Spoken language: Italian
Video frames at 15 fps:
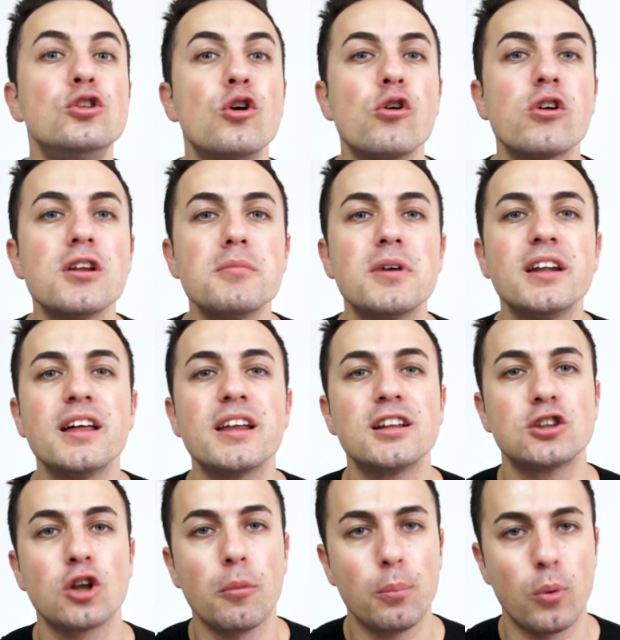non rimanere
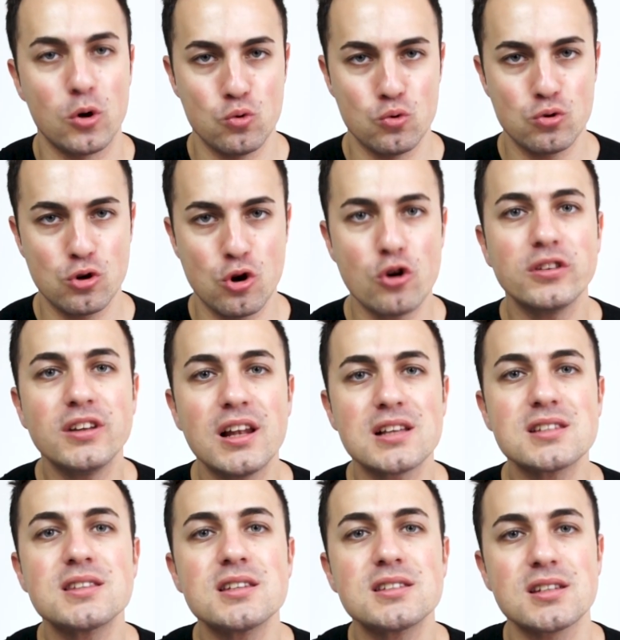troppo a lungo nella
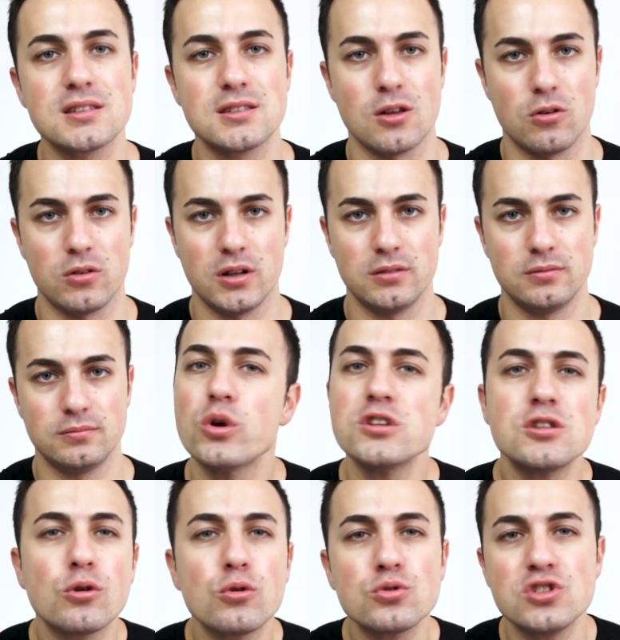stessa zona.
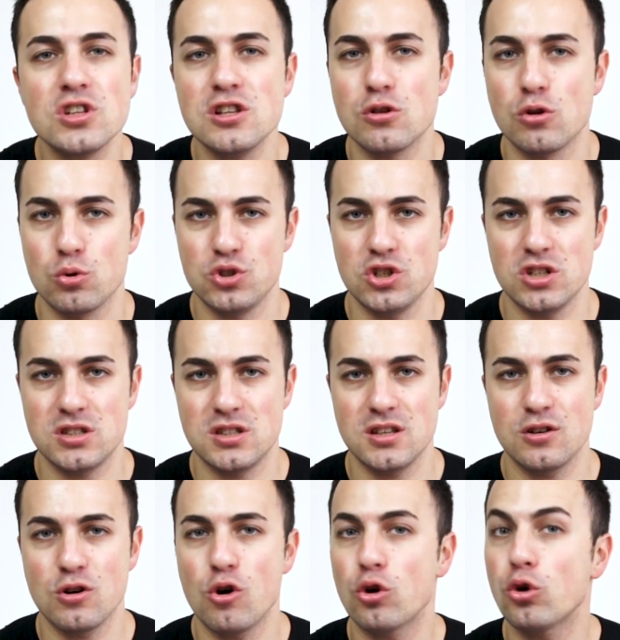Questo consiglio
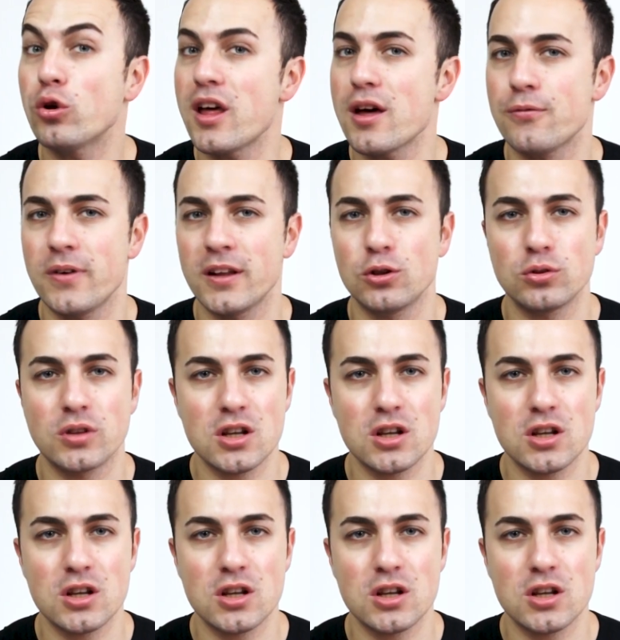logistico non è affatto